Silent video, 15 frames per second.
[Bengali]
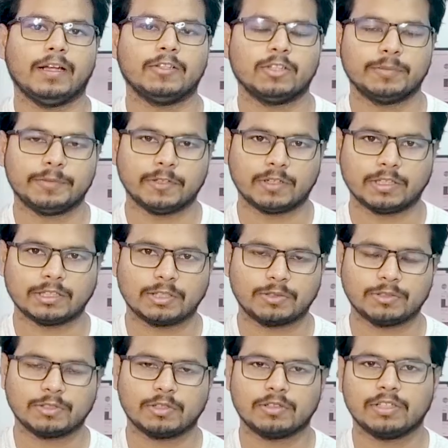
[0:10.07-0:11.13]
হ্যালো এভরিওয়ান আশা
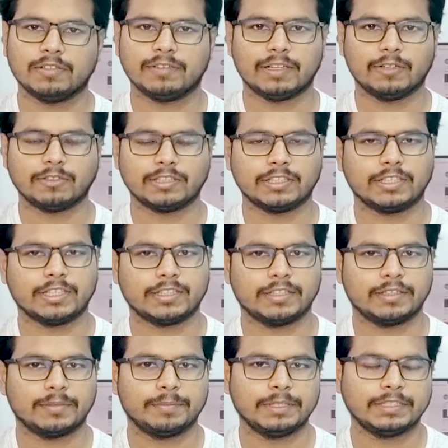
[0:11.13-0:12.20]
করি সকলে ভালো আছেন টেক
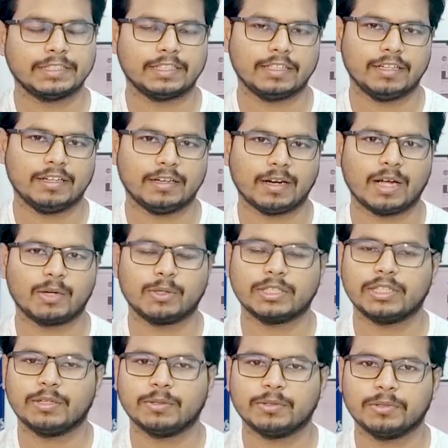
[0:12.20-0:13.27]
থেরাপি চ্যানেলের আরও
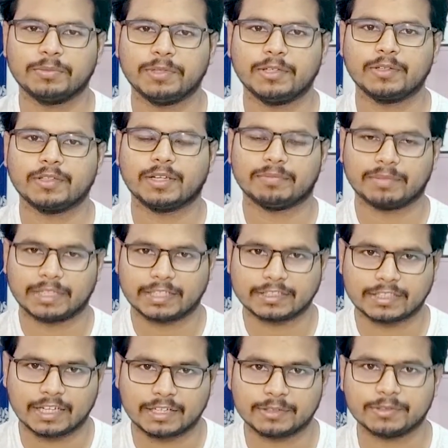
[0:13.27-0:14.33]
একটি নতুন ভিডিওতে আপনাকে
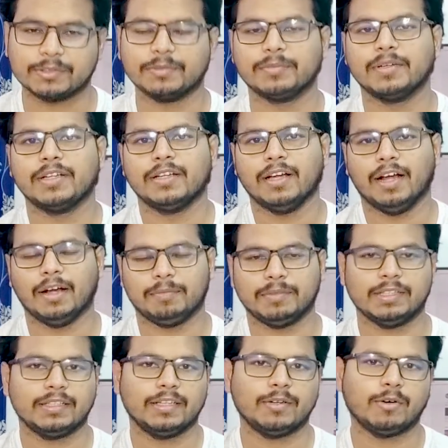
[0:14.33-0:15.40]
স্বাগতম
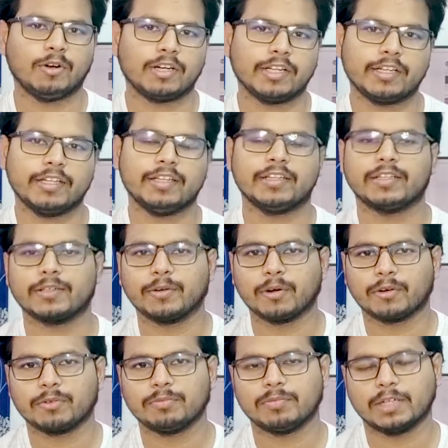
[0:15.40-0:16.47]
আপনাদের অনেকেরই
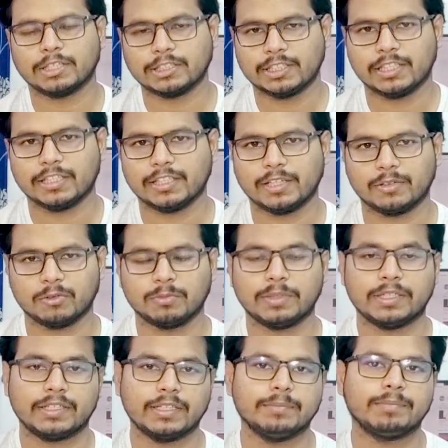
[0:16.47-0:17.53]
গরম বা শীতে
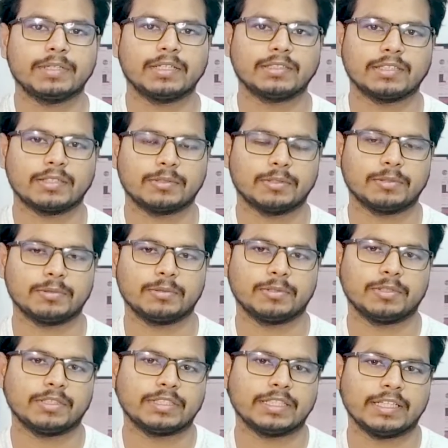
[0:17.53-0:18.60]
রুমের টেম্পারেচার কত
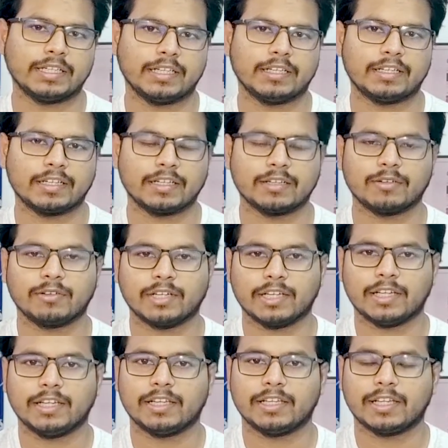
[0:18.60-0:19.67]
রয়েছে এটা
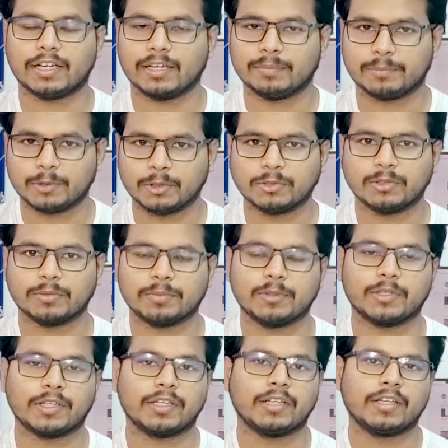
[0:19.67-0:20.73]
অনেকেরই দেখা প্রয়োজন
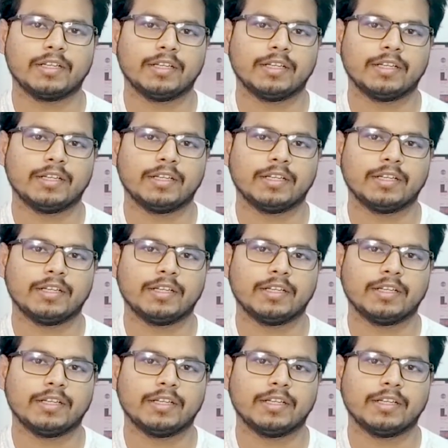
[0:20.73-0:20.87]
পড়ে